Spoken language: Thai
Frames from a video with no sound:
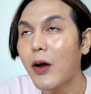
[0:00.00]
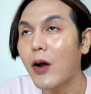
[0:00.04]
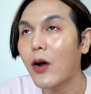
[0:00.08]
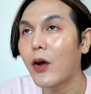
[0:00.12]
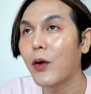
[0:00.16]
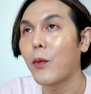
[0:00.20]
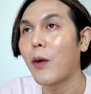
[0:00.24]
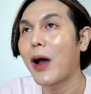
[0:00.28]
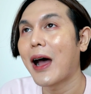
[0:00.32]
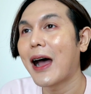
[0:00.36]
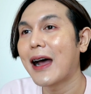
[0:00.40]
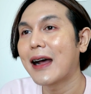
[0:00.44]
ต้องบอก
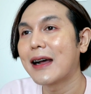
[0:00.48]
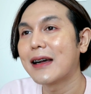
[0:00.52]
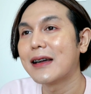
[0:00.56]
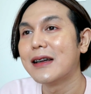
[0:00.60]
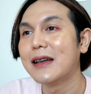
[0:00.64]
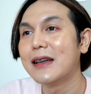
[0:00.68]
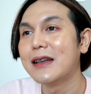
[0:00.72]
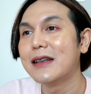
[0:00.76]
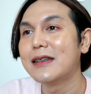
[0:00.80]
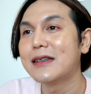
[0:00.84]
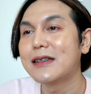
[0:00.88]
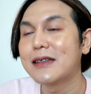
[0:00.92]
ก่อนว่า
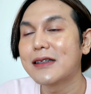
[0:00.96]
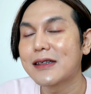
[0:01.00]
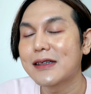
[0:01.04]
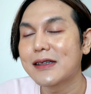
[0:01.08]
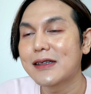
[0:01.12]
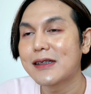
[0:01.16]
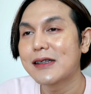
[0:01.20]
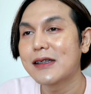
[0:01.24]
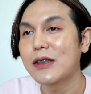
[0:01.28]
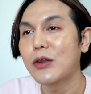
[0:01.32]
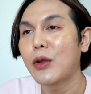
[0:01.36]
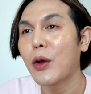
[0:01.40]

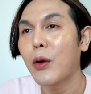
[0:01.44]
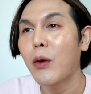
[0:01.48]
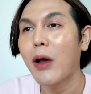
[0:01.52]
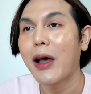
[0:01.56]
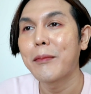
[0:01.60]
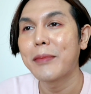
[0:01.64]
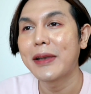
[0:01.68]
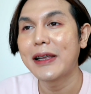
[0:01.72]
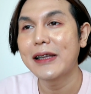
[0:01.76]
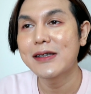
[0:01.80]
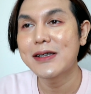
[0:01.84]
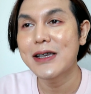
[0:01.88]
ด้วยค
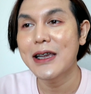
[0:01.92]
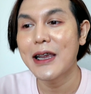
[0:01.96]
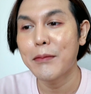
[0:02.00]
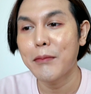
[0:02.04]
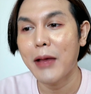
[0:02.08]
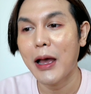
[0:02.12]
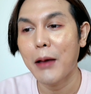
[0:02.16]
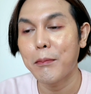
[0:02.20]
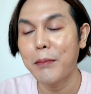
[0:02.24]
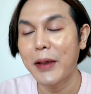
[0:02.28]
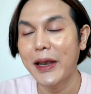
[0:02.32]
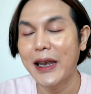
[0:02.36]
วามที่เจม
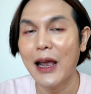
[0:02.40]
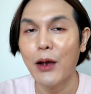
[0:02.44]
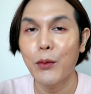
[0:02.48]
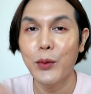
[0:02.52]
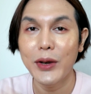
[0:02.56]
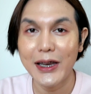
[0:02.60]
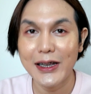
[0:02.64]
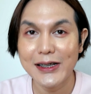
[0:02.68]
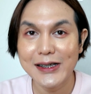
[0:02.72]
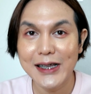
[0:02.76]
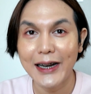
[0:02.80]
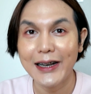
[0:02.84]
เป็นนัก
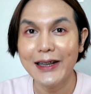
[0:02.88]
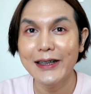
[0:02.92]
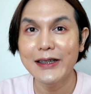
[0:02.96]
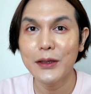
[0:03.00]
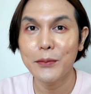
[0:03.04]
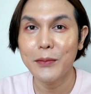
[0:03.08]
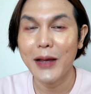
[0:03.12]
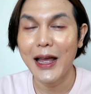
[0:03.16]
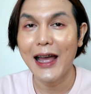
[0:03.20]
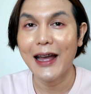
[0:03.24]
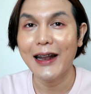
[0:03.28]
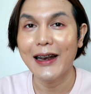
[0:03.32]
วิทยาศาสตร์เครื่อง
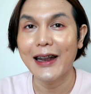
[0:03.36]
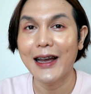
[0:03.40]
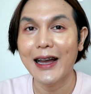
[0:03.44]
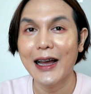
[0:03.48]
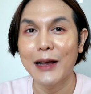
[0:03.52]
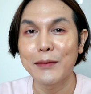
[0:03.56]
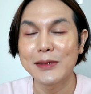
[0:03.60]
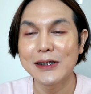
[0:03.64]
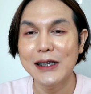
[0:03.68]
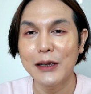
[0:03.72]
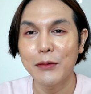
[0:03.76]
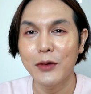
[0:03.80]
สำอางนะค
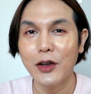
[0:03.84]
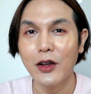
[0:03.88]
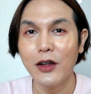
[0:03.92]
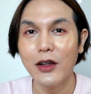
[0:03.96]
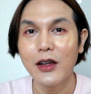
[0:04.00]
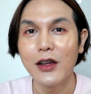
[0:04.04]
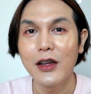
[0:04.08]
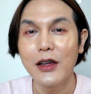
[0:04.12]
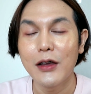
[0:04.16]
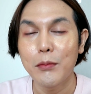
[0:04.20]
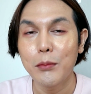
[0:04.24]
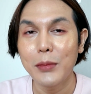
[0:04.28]
รับเจมก็
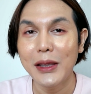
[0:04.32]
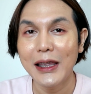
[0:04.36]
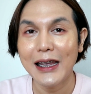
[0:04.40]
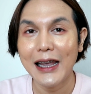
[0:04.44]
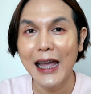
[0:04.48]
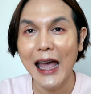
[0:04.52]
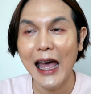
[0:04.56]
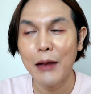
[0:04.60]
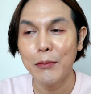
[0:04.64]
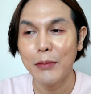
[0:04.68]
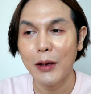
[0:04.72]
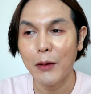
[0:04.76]
มี
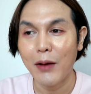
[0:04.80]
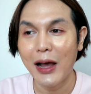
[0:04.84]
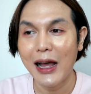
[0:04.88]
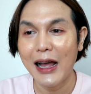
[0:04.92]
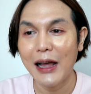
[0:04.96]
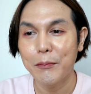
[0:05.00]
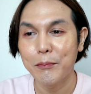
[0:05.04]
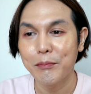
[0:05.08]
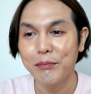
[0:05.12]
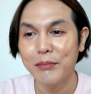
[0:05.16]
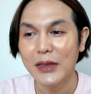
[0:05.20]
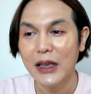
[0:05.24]
การแบบว่า
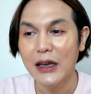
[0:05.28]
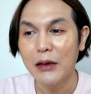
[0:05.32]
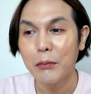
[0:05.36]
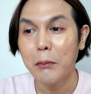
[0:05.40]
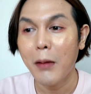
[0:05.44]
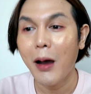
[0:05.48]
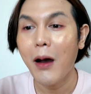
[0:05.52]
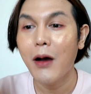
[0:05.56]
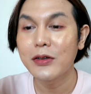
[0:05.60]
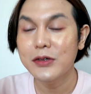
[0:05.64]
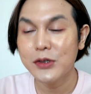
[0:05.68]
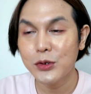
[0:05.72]

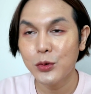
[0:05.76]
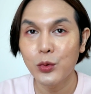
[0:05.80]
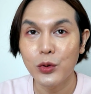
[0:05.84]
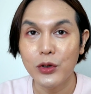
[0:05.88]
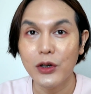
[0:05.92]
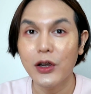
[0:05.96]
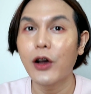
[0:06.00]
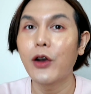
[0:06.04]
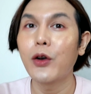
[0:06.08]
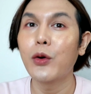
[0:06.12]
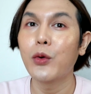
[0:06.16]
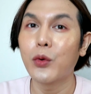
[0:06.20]
มองสูต
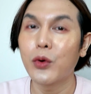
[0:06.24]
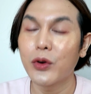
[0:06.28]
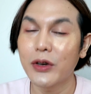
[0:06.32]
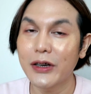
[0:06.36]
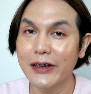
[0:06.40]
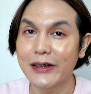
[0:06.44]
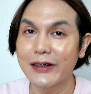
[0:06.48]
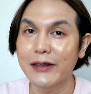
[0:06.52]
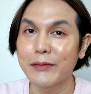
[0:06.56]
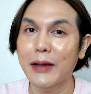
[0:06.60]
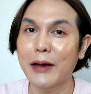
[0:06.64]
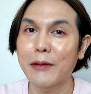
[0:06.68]
รก็รู้
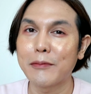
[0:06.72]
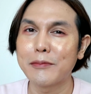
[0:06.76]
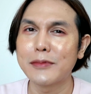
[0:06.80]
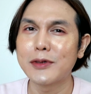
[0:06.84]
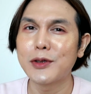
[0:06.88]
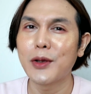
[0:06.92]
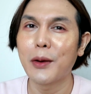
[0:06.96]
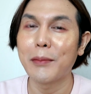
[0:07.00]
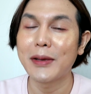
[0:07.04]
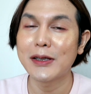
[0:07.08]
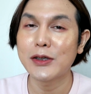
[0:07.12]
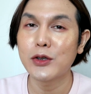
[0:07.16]
ถึงแบบ
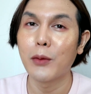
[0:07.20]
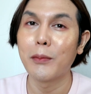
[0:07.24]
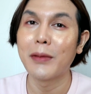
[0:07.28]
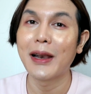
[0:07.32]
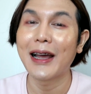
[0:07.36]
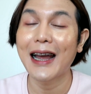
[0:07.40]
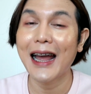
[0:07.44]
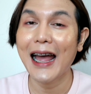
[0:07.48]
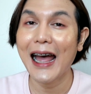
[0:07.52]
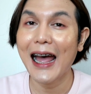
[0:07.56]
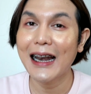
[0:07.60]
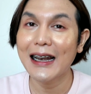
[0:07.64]
ส่วนผสม
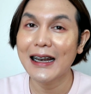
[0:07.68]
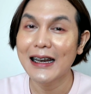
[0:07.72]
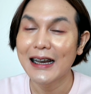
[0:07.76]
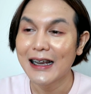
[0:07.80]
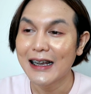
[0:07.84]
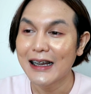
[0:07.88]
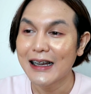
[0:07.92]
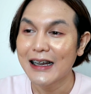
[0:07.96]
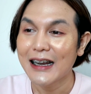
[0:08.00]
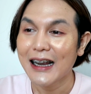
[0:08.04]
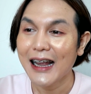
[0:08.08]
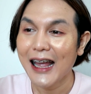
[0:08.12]
และคา
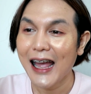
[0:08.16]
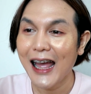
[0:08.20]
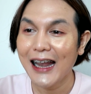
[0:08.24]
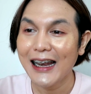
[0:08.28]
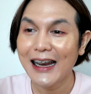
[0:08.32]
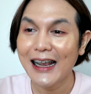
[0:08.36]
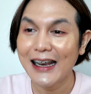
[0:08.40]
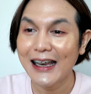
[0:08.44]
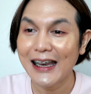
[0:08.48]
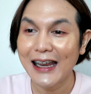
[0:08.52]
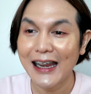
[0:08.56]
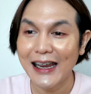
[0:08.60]
ด
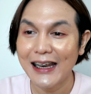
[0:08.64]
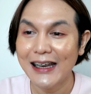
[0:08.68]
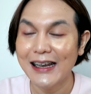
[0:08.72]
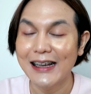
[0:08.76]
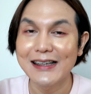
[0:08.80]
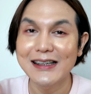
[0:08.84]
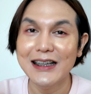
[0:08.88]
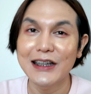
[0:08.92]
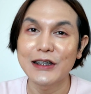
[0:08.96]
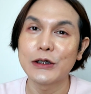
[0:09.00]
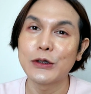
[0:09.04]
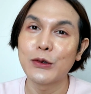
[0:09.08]
คะเนถึ
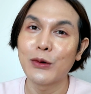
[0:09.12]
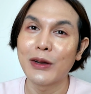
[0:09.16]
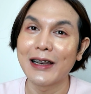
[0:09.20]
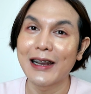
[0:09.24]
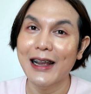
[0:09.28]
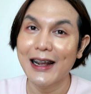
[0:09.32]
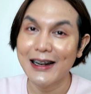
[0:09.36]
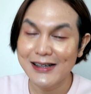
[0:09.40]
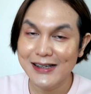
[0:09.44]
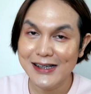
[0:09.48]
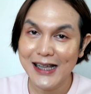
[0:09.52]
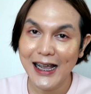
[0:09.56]
งสัดส่วน
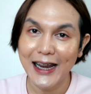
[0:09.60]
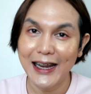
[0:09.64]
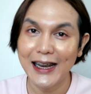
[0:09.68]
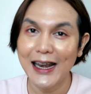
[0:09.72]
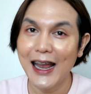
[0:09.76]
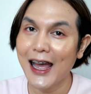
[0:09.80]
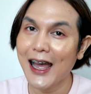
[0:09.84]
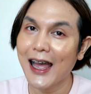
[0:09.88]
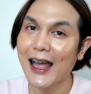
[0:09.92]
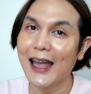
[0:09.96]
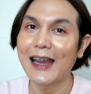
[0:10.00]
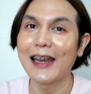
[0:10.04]
การใส่
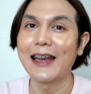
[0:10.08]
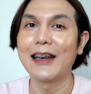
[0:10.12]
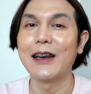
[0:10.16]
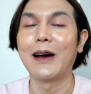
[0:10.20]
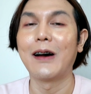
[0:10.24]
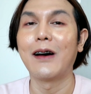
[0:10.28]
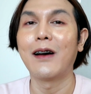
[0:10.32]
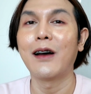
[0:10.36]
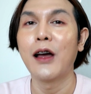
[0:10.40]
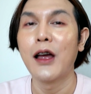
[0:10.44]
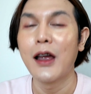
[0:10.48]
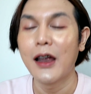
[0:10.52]
ได้
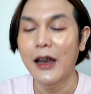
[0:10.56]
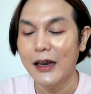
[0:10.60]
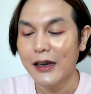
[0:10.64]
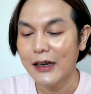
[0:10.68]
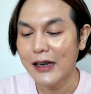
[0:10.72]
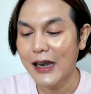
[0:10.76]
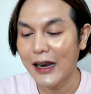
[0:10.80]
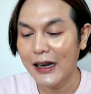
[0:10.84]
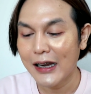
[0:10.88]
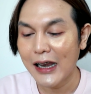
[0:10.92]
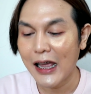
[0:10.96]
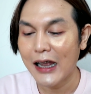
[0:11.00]
เนาะ
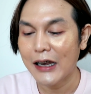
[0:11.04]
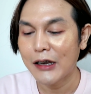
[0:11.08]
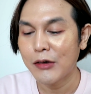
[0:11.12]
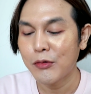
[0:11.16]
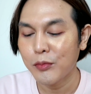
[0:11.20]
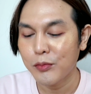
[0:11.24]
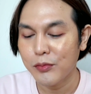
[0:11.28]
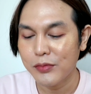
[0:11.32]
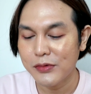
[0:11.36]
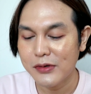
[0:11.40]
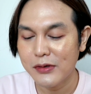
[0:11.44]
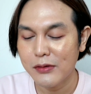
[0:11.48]
ดังนั้น
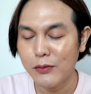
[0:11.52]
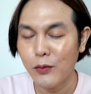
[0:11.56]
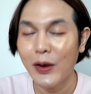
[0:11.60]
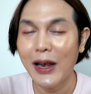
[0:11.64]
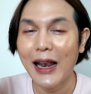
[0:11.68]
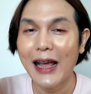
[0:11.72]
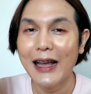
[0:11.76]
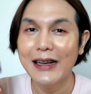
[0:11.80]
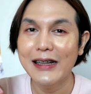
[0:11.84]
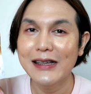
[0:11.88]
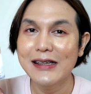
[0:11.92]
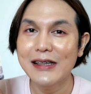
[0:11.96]
เว
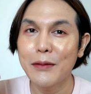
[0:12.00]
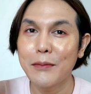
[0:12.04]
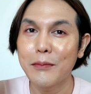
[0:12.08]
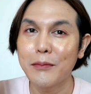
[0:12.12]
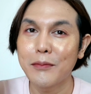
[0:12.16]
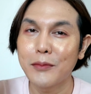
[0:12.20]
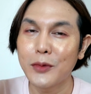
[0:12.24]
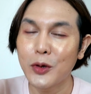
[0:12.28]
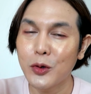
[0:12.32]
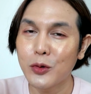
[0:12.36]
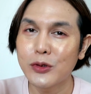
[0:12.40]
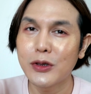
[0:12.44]
ลาที่เจม
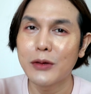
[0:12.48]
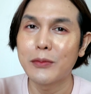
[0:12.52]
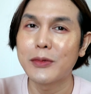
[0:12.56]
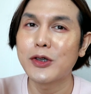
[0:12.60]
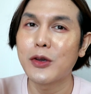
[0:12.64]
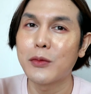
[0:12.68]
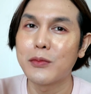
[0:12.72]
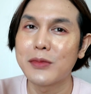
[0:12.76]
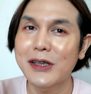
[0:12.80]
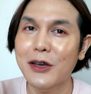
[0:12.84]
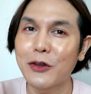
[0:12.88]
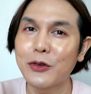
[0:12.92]
ดูส่วนผ
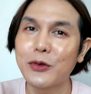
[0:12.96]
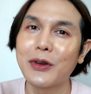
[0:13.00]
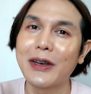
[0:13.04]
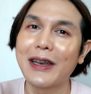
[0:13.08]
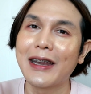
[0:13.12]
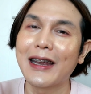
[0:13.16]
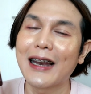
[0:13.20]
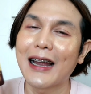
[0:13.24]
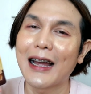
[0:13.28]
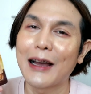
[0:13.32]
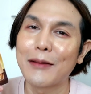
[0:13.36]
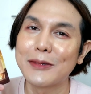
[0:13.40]
สมเจ้าตัว
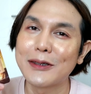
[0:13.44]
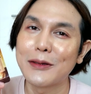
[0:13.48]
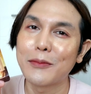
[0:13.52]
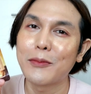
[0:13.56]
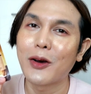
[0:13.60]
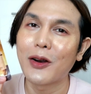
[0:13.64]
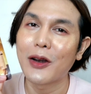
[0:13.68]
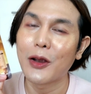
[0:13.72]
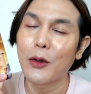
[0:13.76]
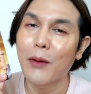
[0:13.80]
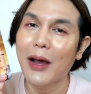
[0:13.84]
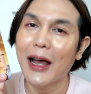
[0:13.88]
นี้นะครับเจม
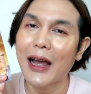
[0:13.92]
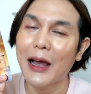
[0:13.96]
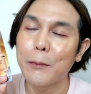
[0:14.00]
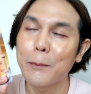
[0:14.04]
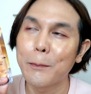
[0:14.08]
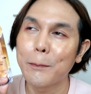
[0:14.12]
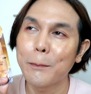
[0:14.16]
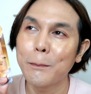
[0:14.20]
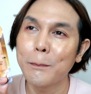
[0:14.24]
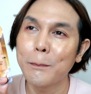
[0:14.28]
บอกเลยว่า